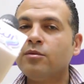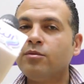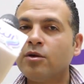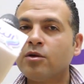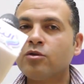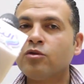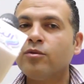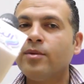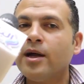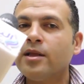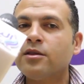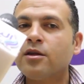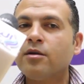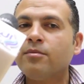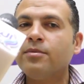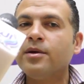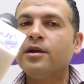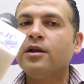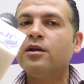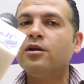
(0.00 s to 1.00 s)
برضو بعد
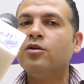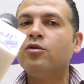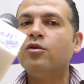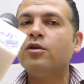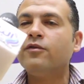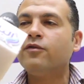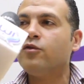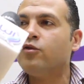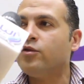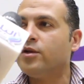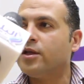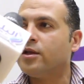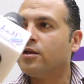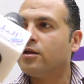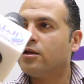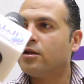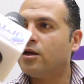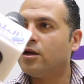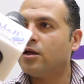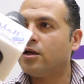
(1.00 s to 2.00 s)
ربنا اللي هو الفولي
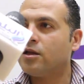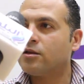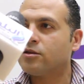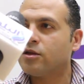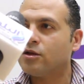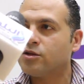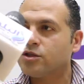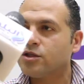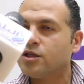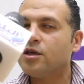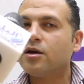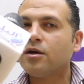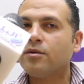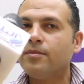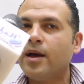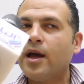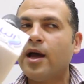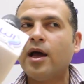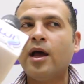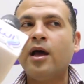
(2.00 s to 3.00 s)
آه تنسيق
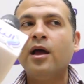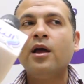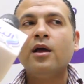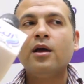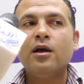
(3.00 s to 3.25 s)
مع